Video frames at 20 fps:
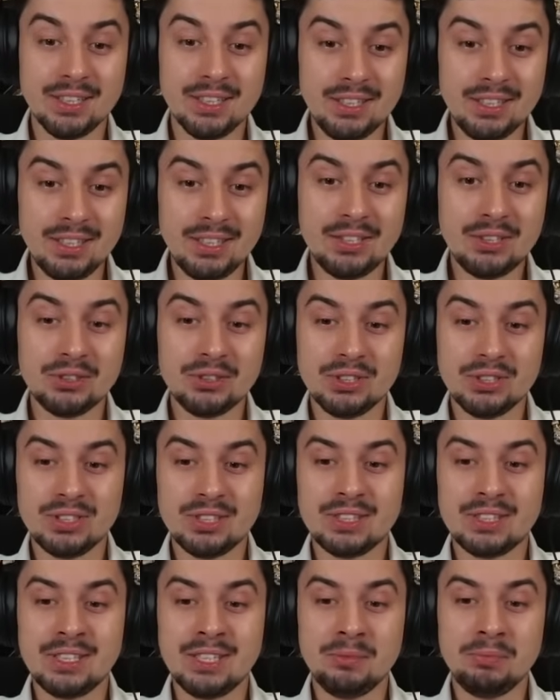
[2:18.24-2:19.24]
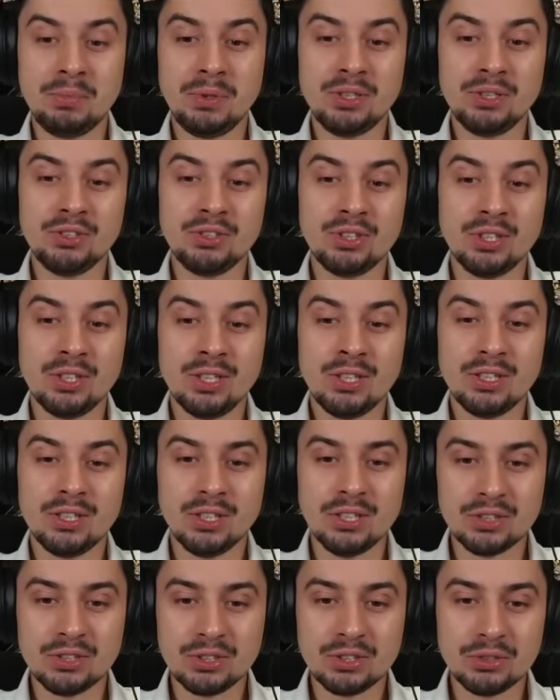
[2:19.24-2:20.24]
i goniec C5,
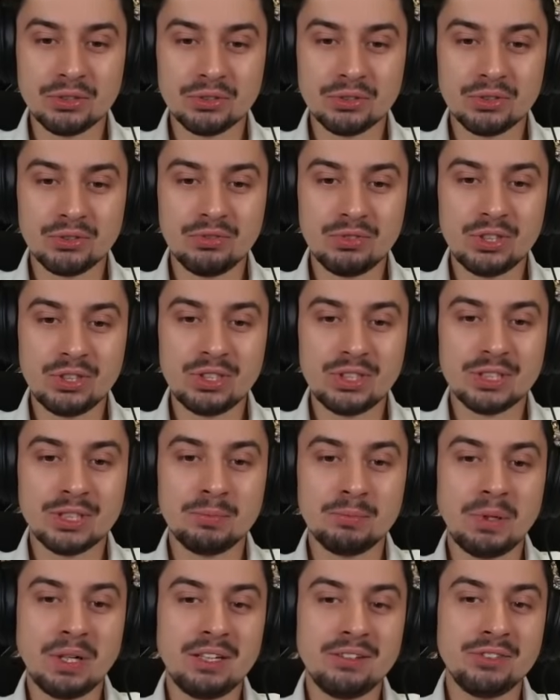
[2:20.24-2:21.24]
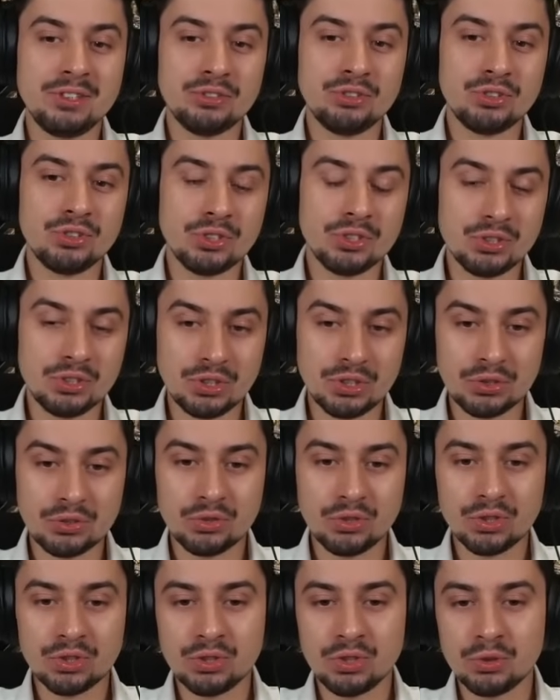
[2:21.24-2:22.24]
e, co oczywiście sprawia, że ten
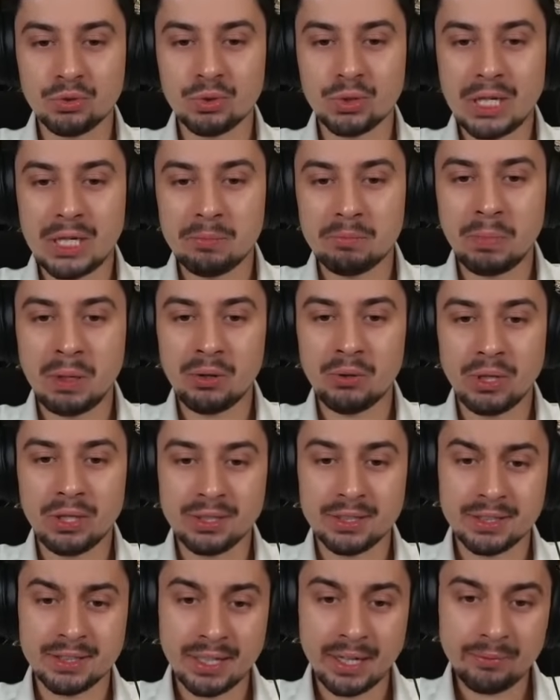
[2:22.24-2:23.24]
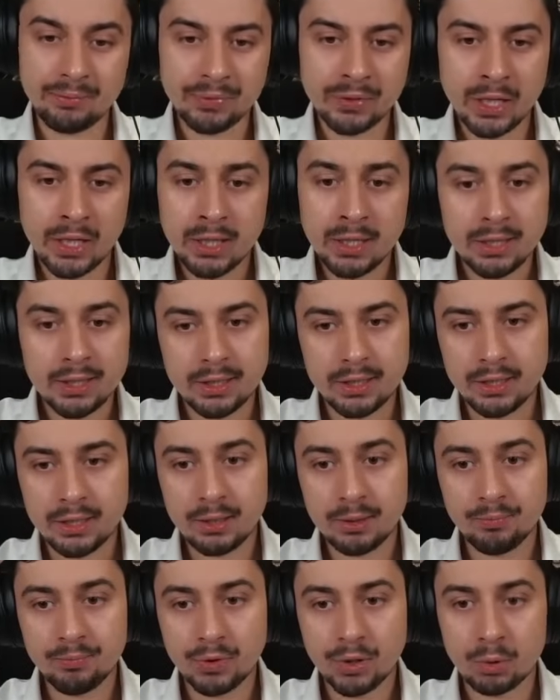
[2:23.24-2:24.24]
skoczek się tutaj pałęta
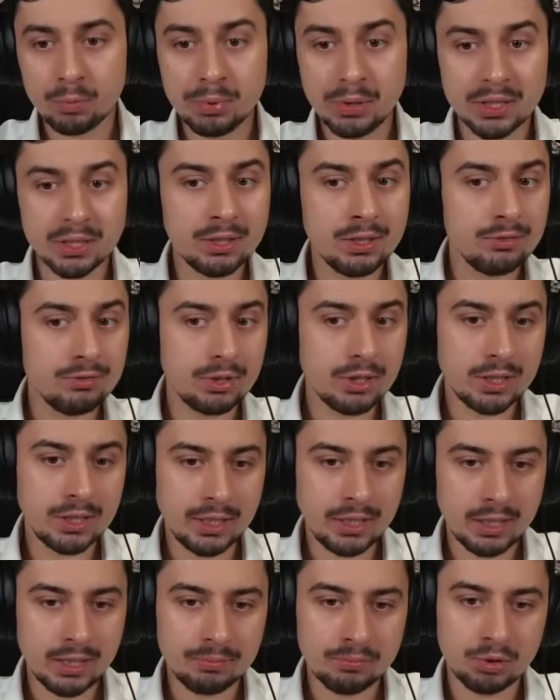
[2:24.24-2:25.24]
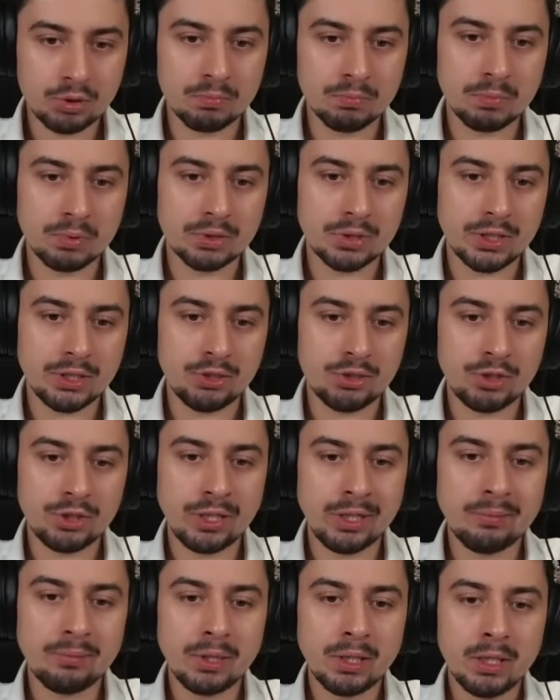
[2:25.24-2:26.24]
i obiektywnie najlepszym
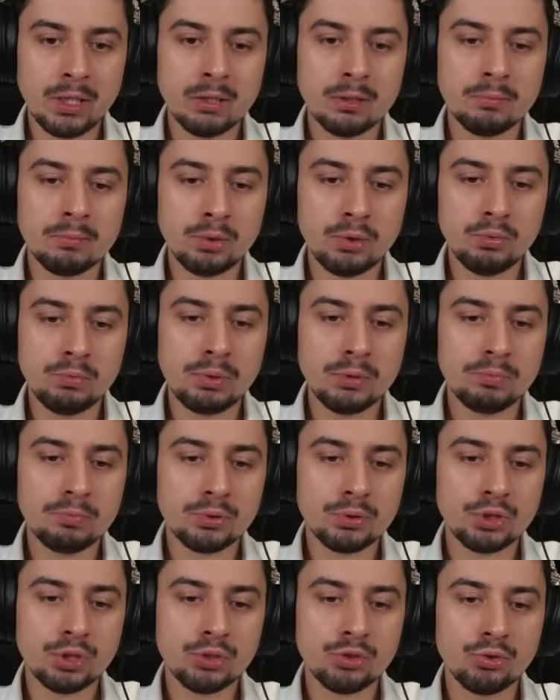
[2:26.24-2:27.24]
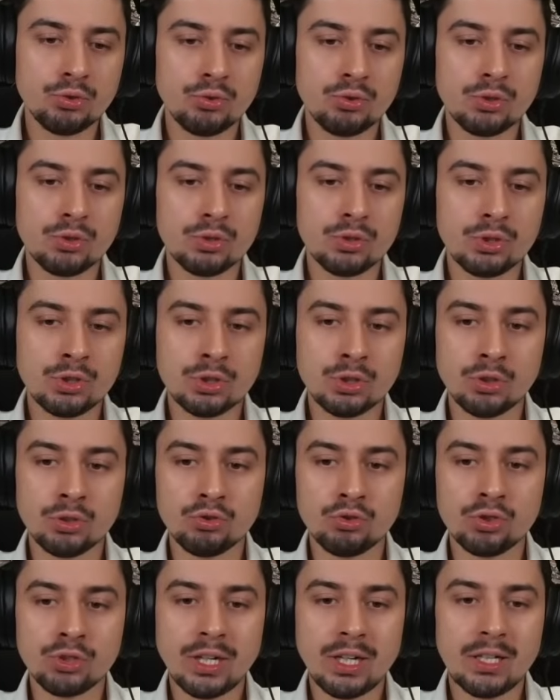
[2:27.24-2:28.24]
podejściem byłby przerzut
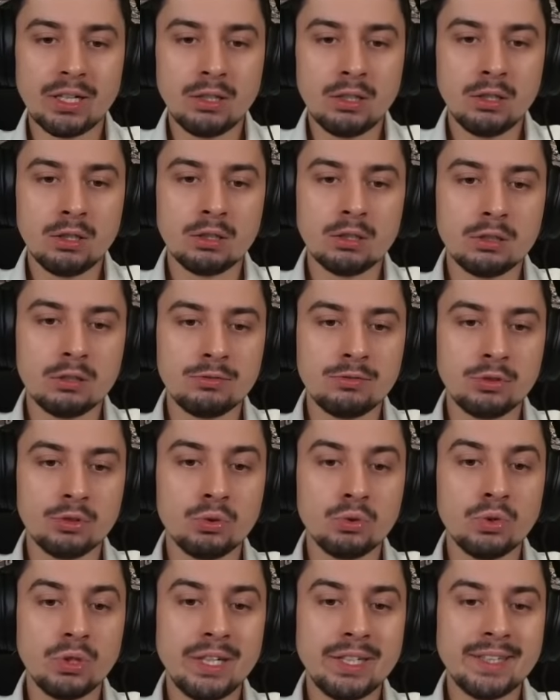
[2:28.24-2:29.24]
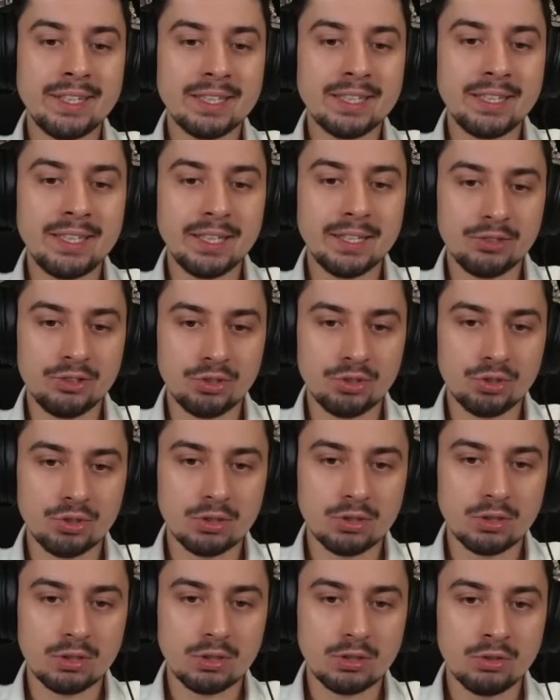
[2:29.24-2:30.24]
skoczka e, w ogóle na G3
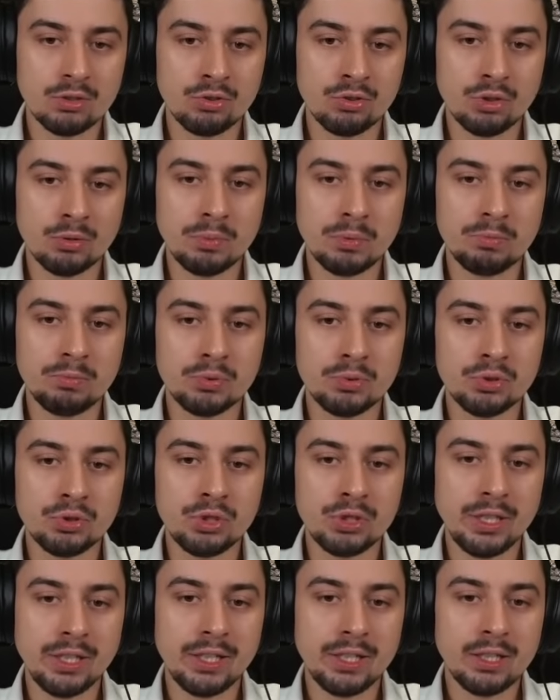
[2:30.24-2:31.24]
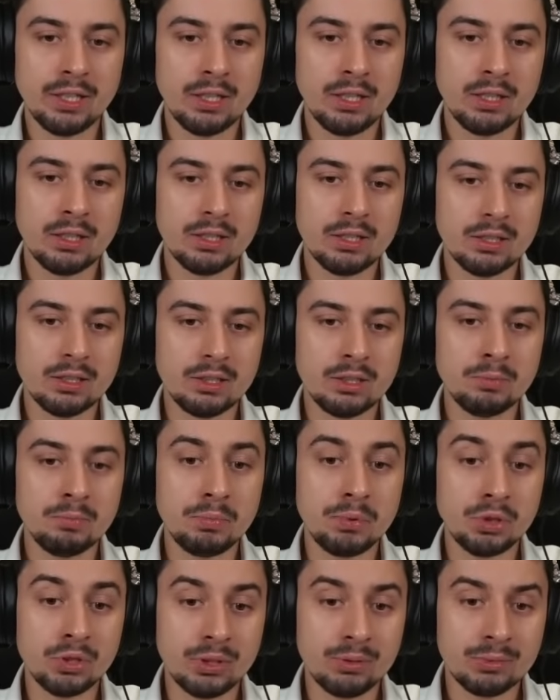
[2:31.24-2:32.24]
żeby później e, tym
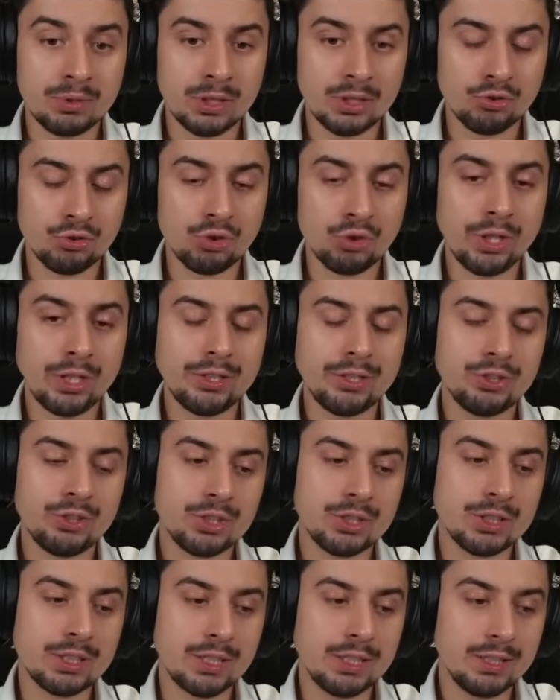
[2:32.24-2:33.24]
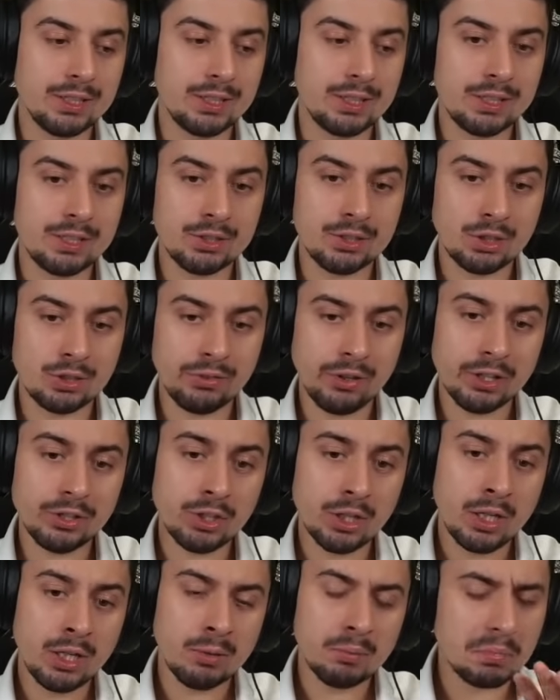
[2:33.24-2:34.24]
pionem z E4 się
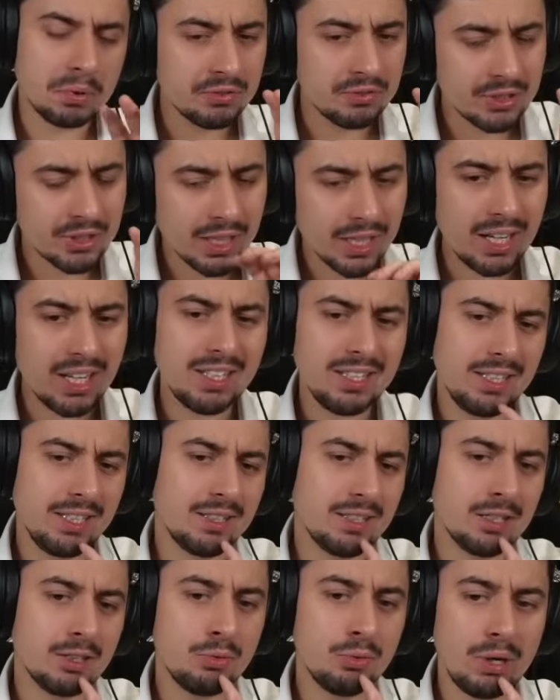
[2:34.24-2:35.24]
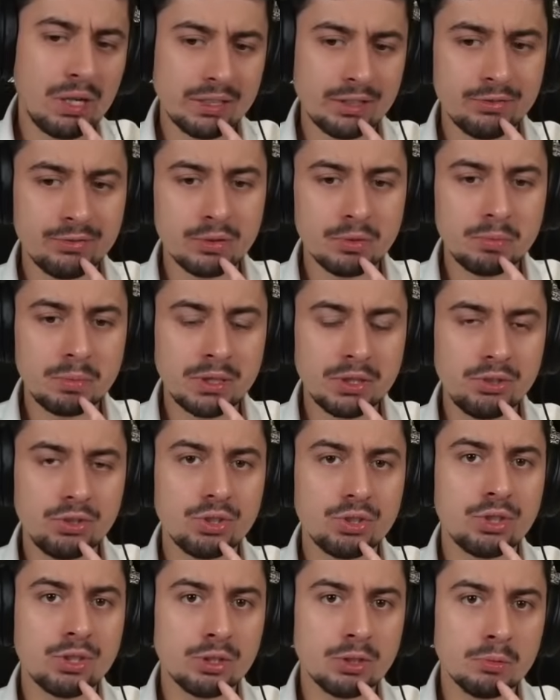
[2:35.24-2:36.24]
zainteresować, bo wcale nie tak łatwo
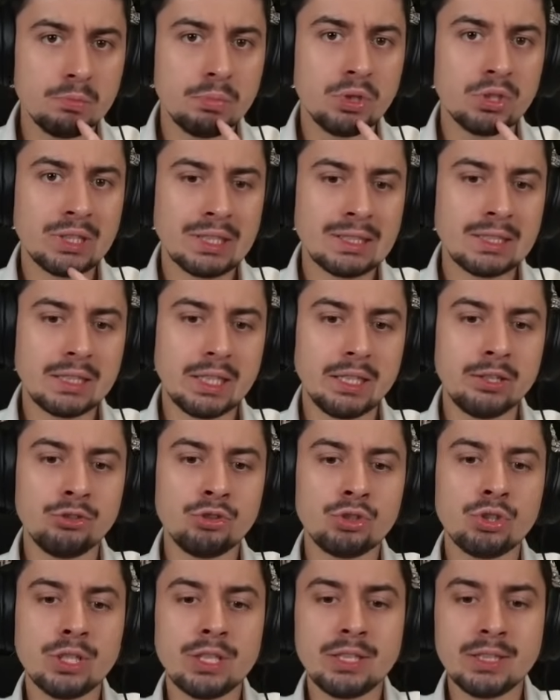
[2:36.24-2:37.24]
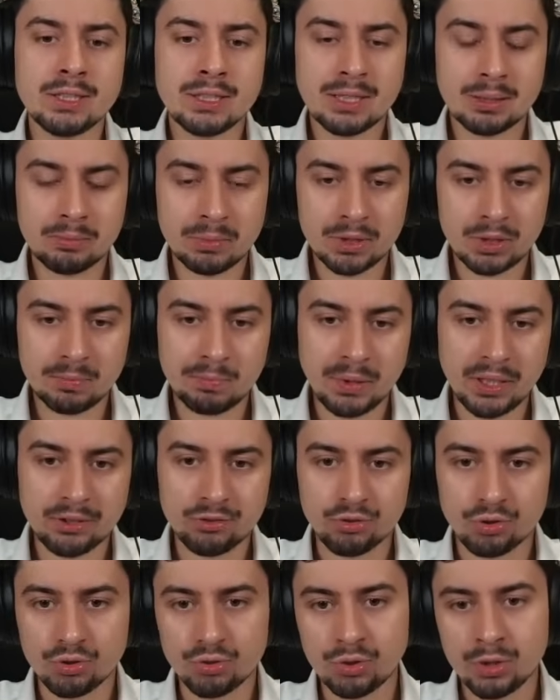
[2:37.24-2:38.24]
będzie tego piona z E4
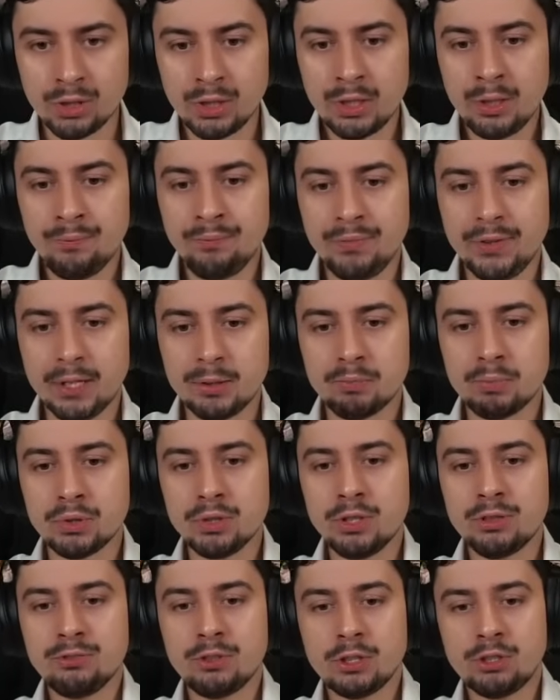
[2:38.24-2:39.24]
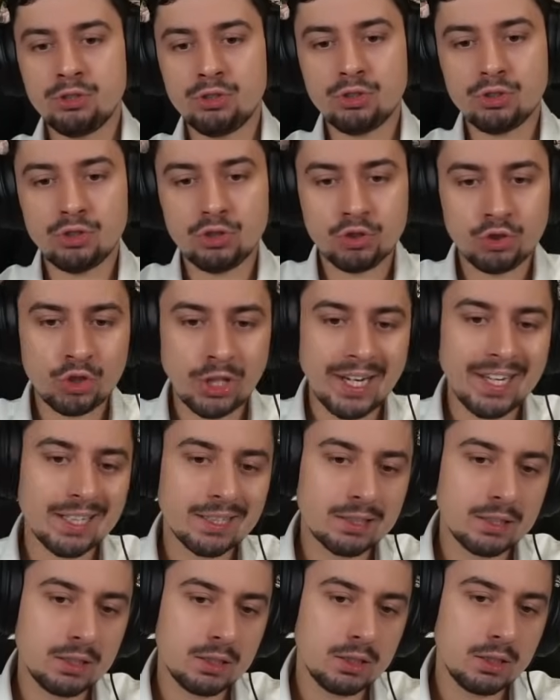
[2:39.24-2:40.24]
zabezpieczyć, e, ponieważ e,
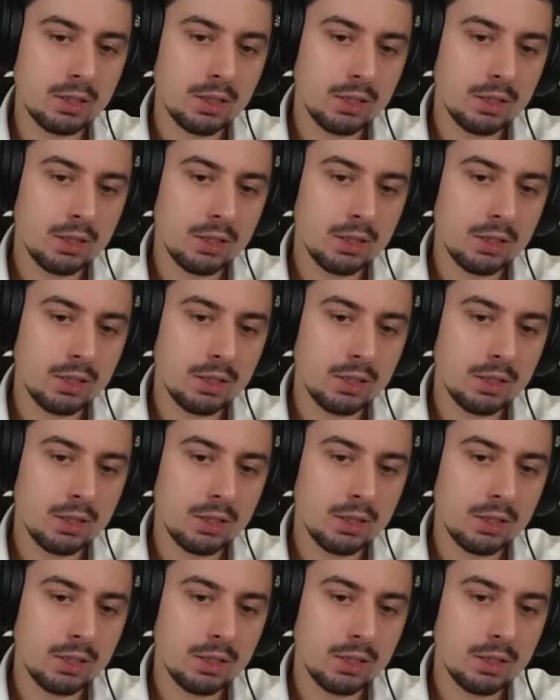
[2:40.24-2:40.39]
czarny